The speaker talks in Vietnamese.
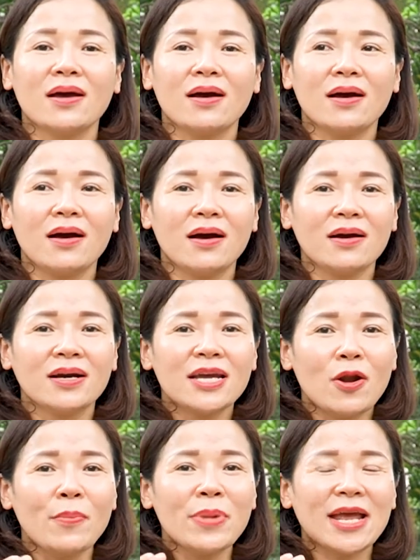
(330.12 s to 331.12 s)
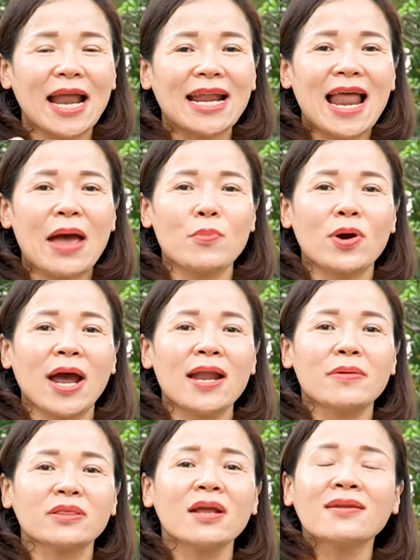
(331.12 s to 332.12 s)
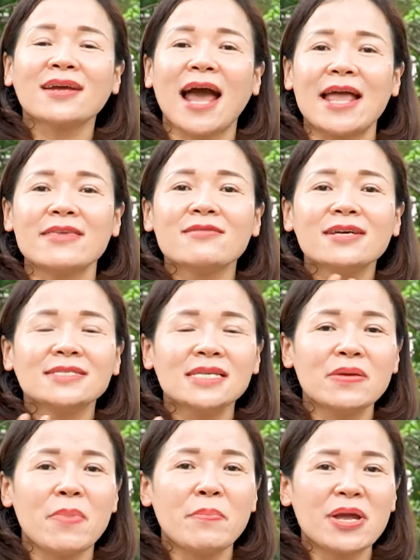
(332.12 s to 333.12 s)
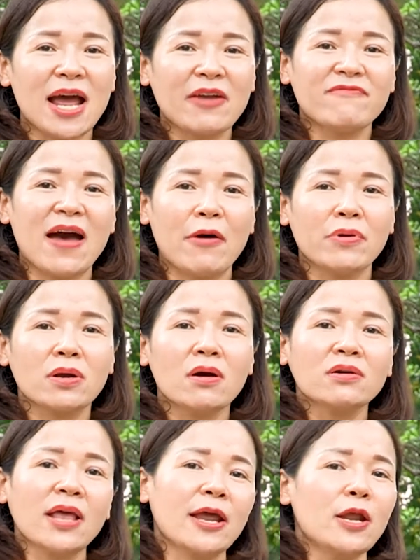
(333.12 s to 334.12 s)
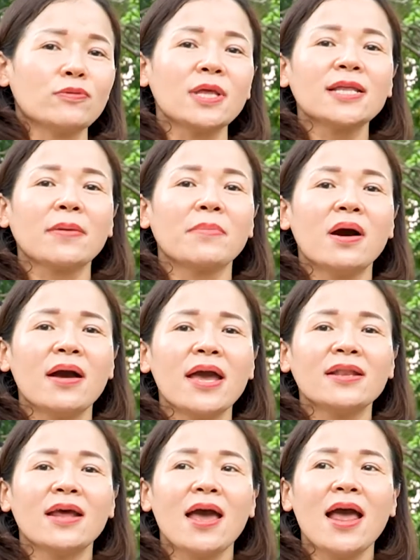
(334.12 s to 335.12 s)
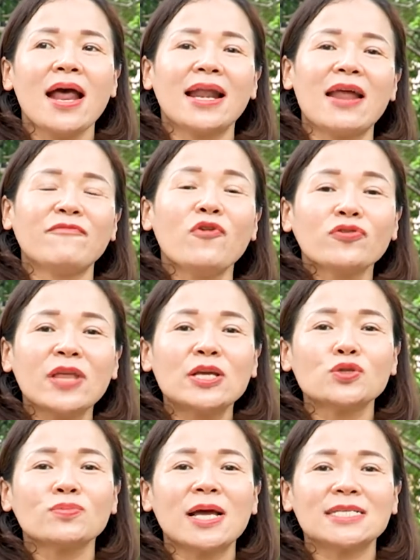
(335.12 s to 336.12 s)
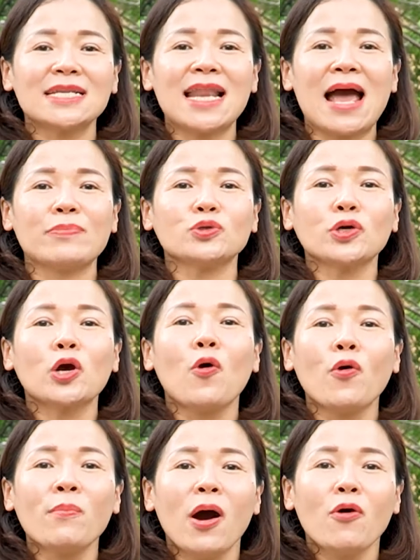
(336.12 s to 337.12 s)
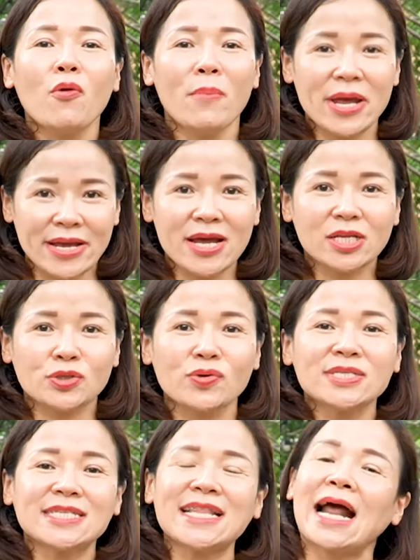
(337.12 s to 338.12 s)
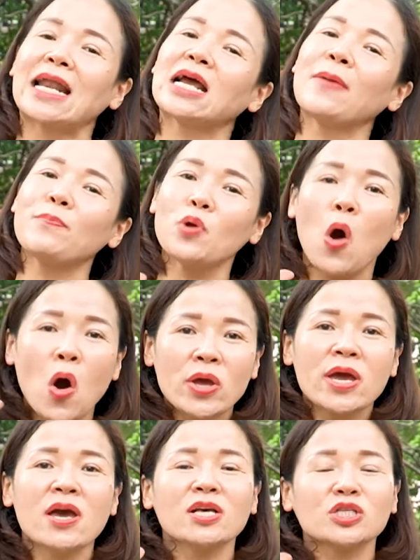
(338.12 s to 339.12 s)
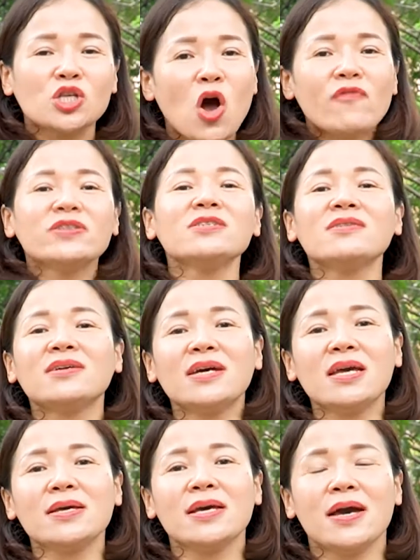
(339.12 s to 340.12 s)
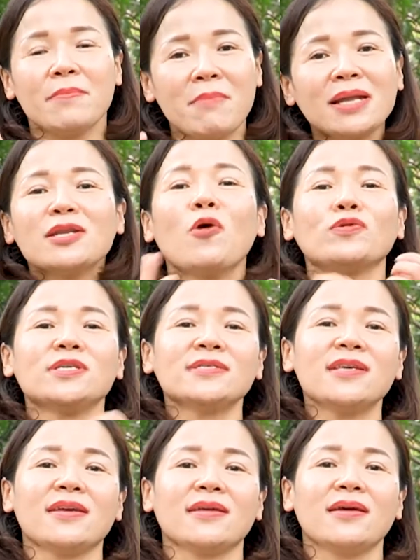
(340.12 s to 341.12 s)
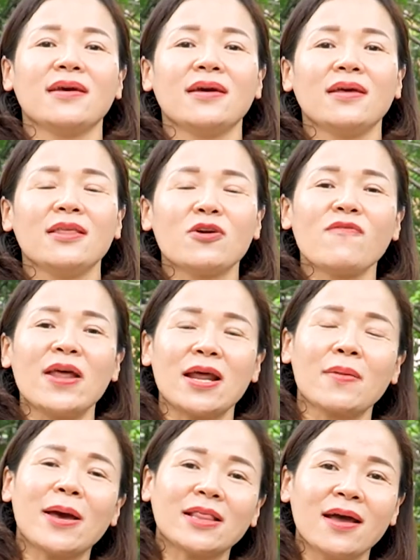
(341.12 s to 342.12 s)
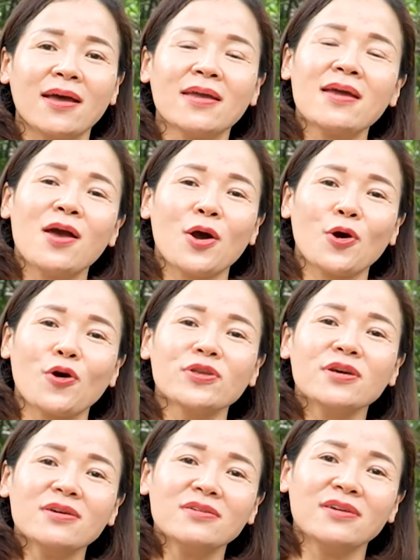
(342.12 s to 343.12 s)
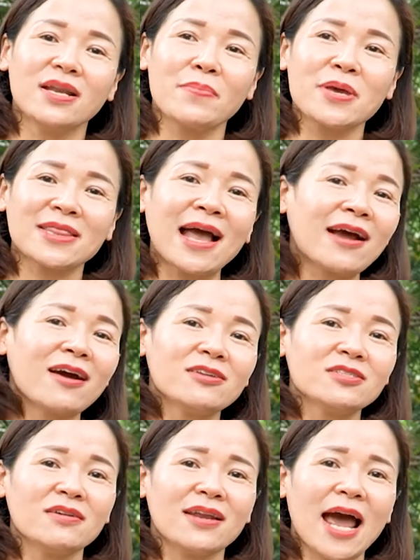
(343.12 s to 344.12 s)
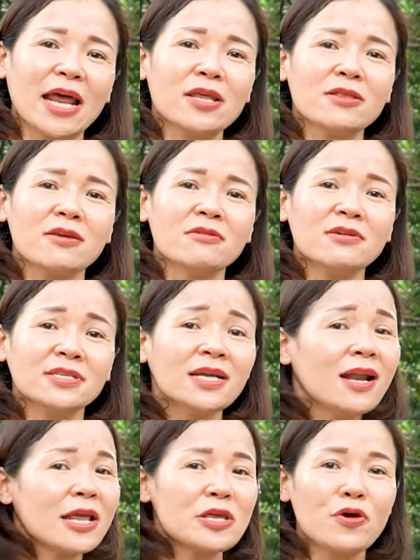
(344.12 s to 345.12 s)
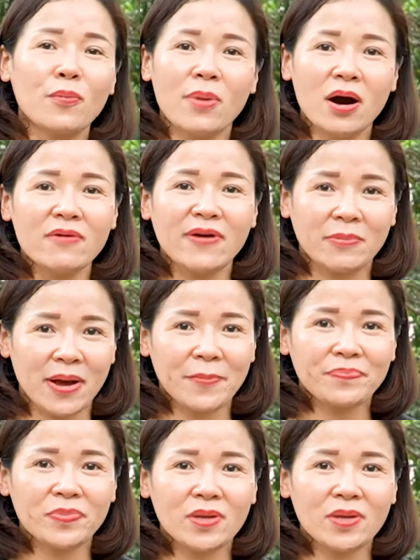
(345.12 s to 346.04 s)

à, khi đó mình ăn lại một cái là tất cả những cái gì mà mình ăn vào ấy cơ thể đều tích thành mỡ hết là vô tình chúng ta sẽ làm cho cái khối mỡ của mình ấy nó sẽ tăng lên gấp đôi so với trước khi bắt đầu chiến dịch thì có phải là các bạn thấy có những người là bị tăng cân trở lại đi thì người rất là nhiều mỡ phải không ạ